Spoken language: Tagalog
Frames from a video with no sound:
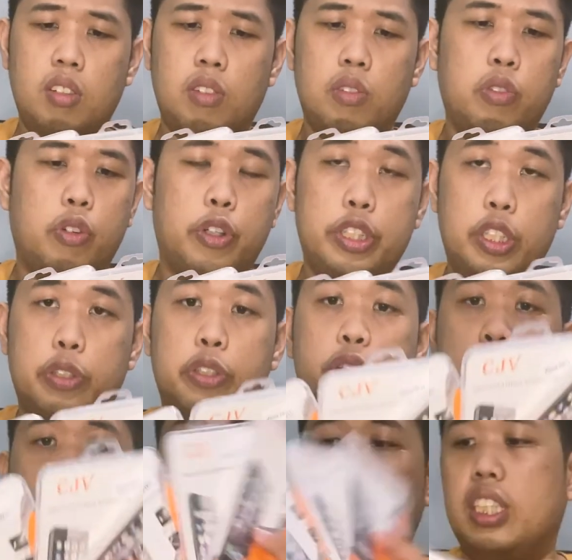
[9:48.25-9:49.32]
40 or
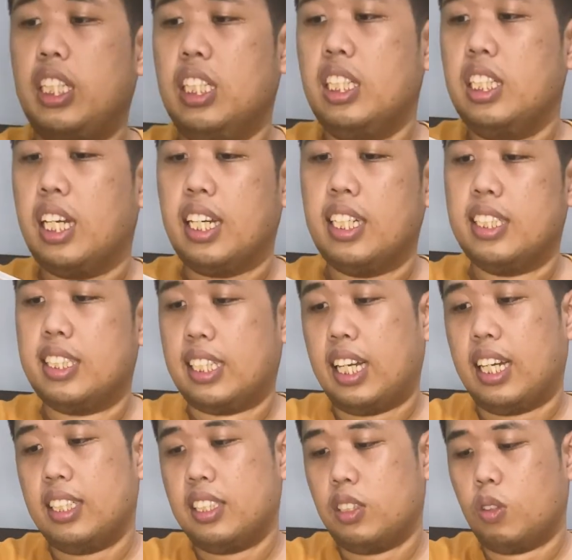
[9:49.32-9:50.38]
30 ang
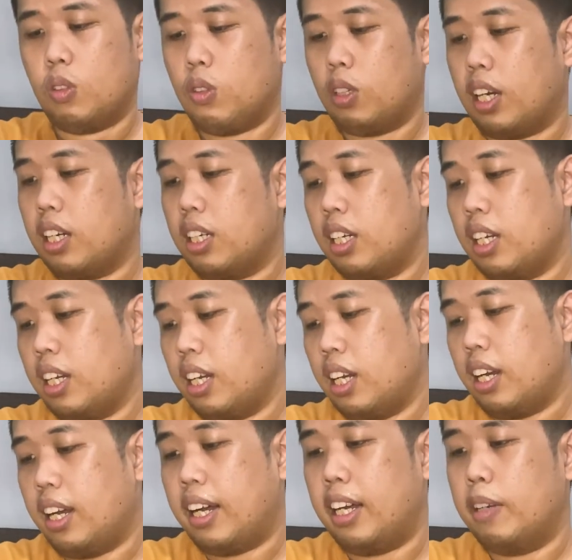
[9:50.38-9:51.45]
isa. So,
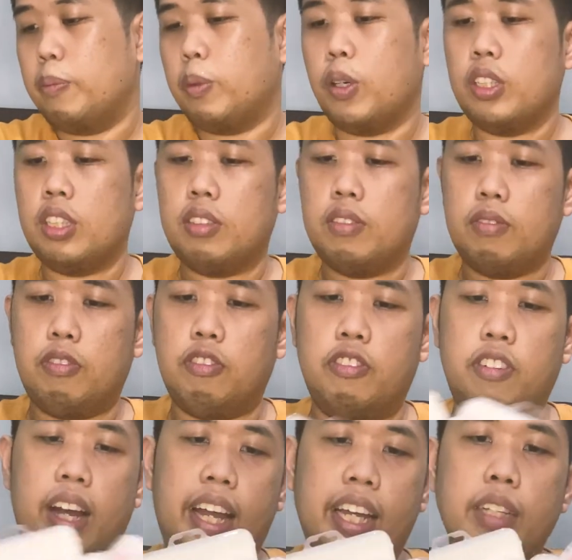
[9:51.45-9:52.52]
I bought
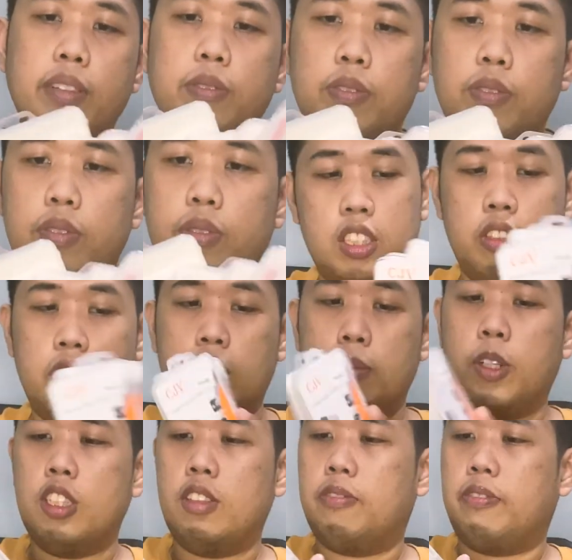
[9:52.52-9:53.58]
5. So, I
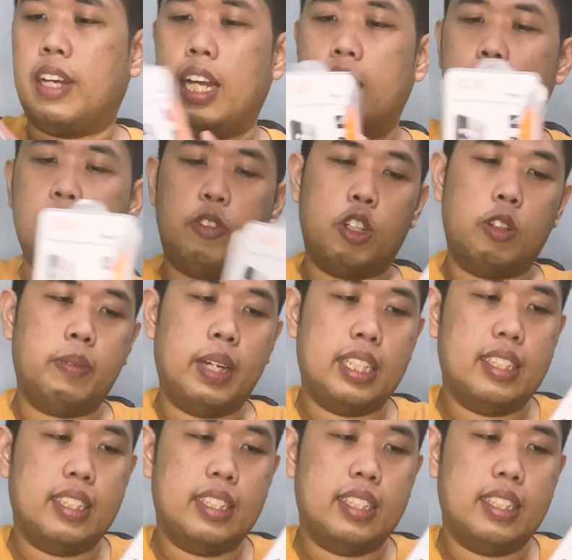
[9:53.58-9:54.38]
bought 5 for my